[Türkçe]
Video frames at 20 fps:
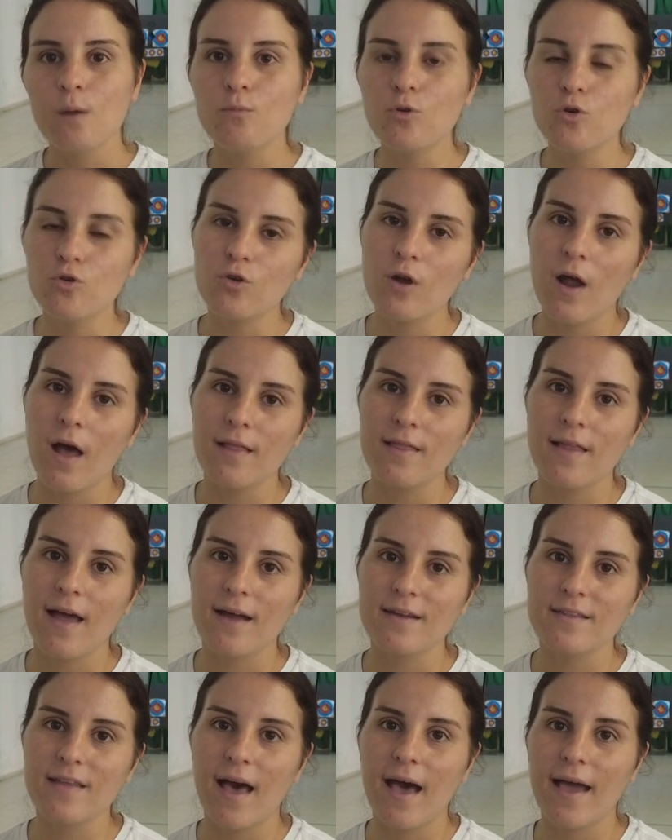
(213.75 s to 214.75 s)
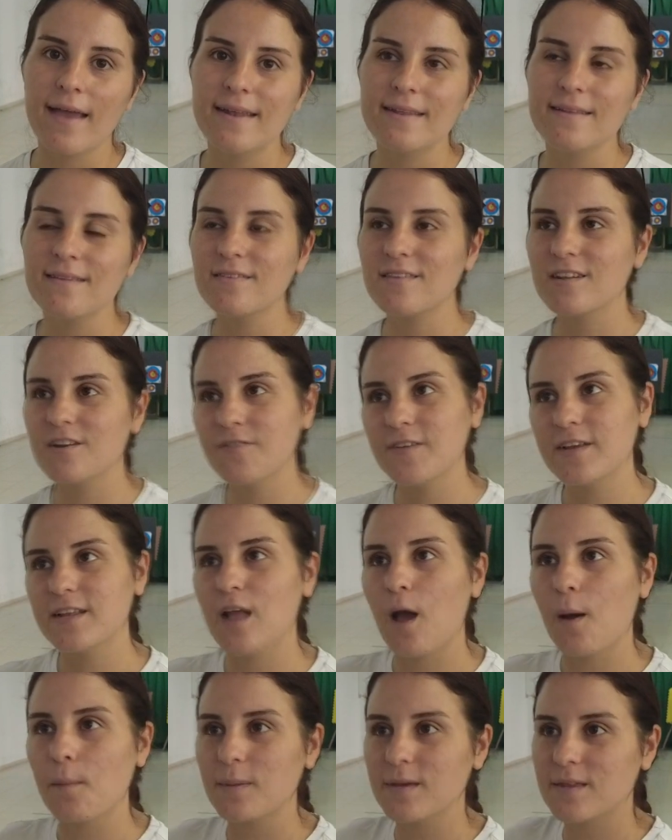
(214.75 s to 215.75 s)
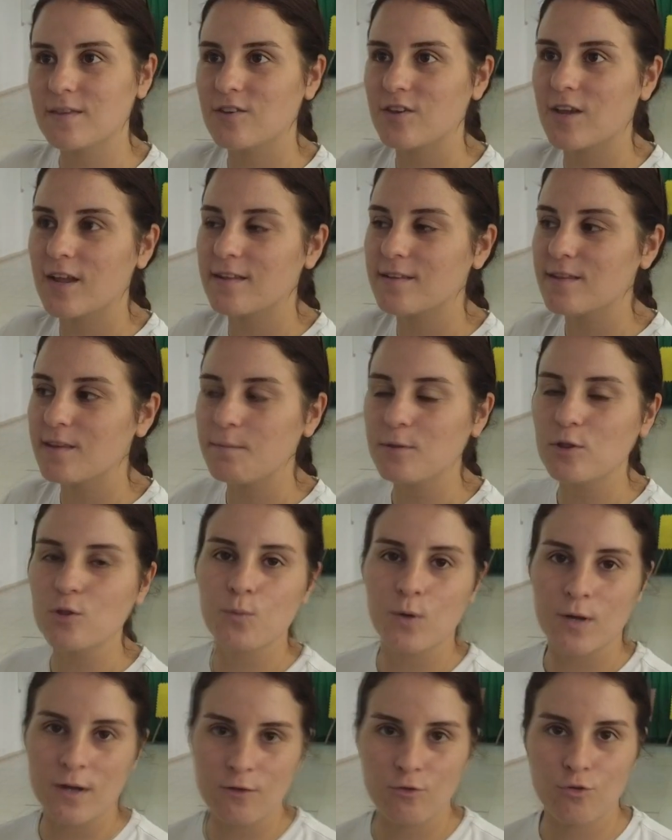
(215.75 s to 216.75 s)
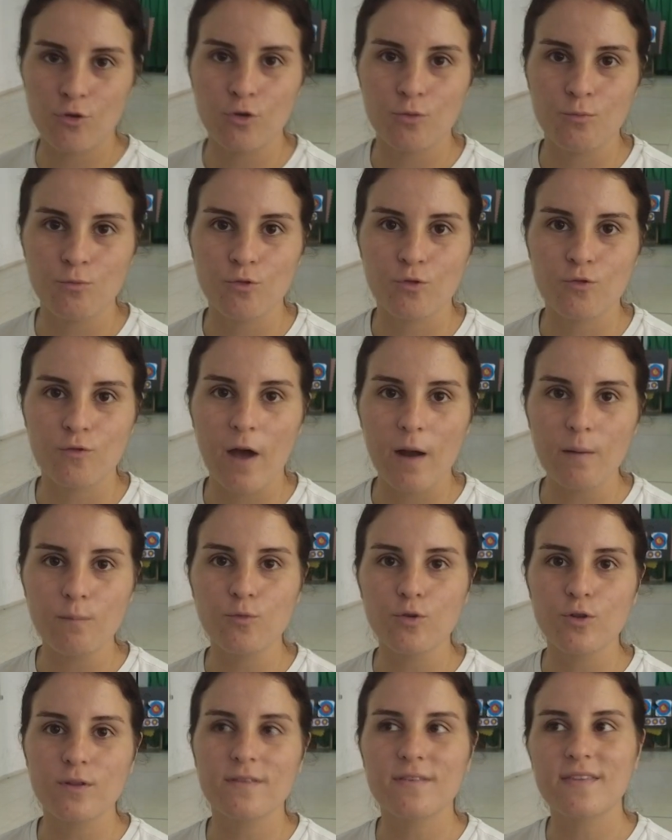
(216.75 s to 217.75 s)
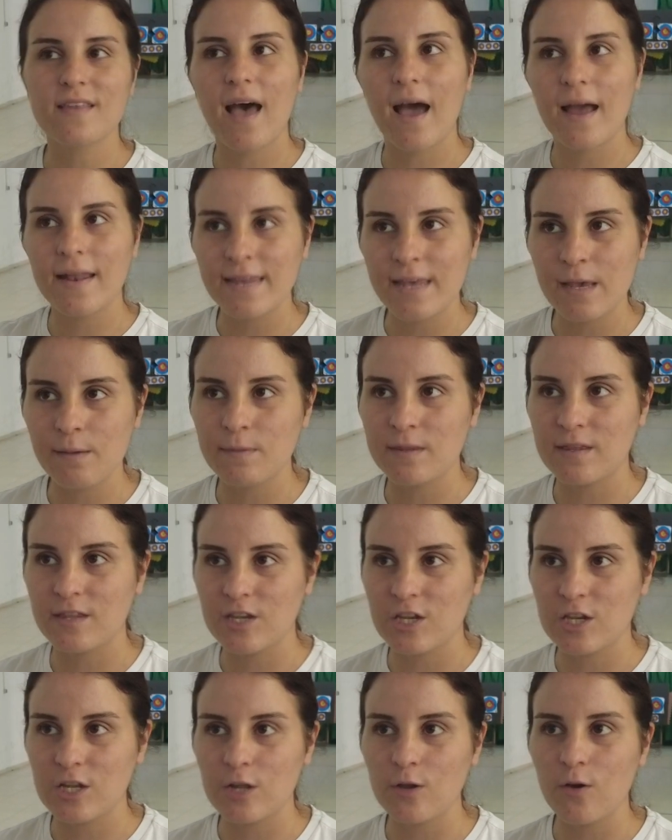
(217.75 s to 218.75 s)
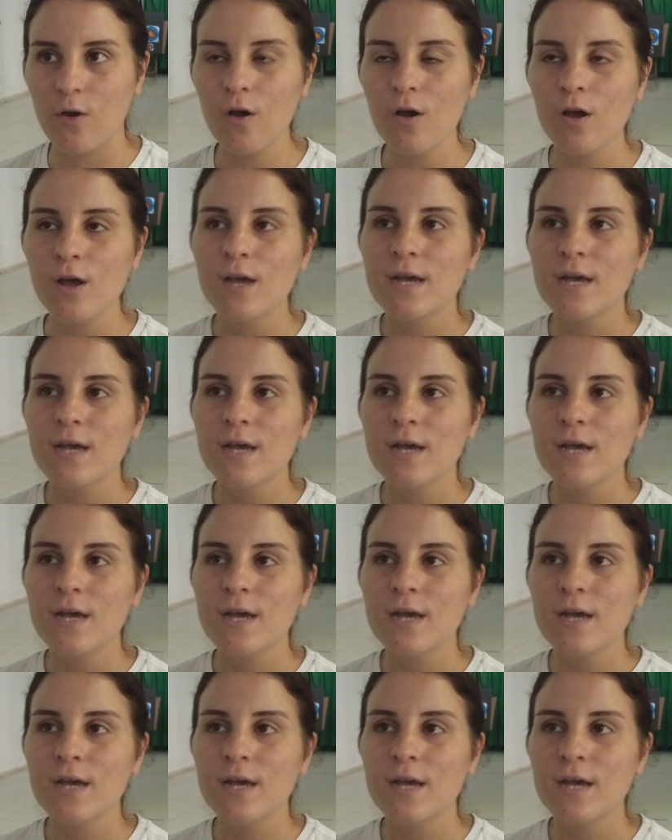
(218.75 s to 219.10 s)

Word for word: Bu kurallar dahilinde trafik lambası şeklinde bir numaratörümüz var. Burada saniyemiz işliyor.